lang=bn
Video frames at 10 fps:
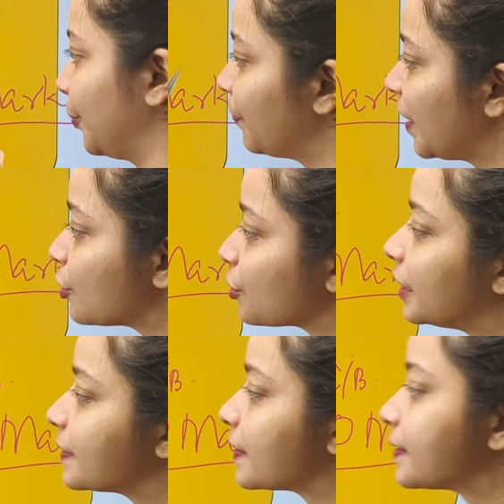পারো সো
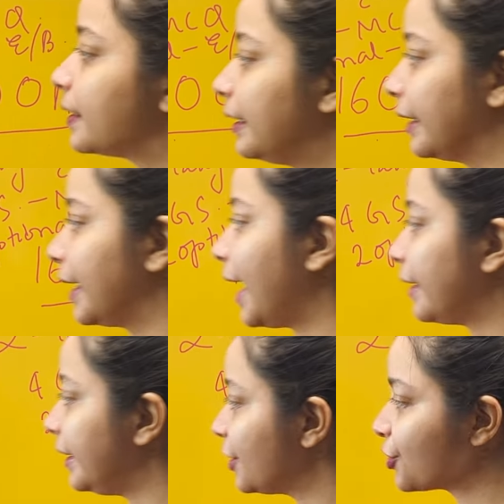দিস ইজ দি থিং
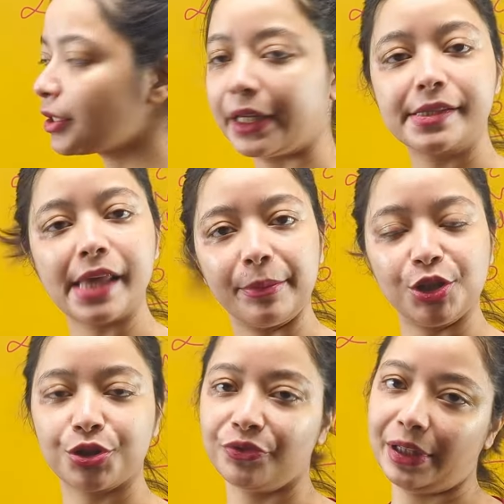অ্যান্ড ইচ
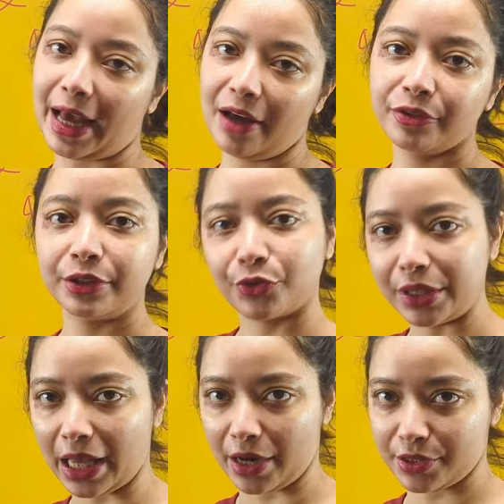এক্সামিনেশন উইল হ্যাভ
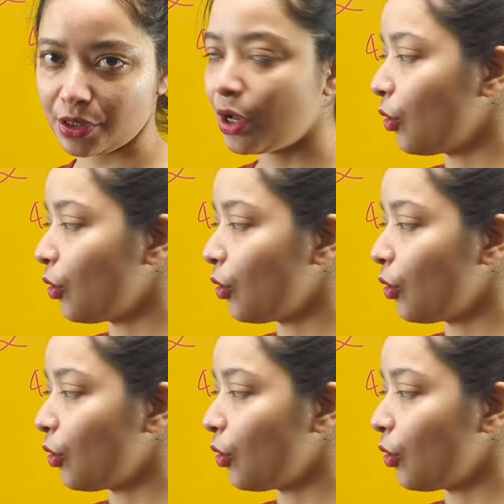থ্রি আওয়ার্স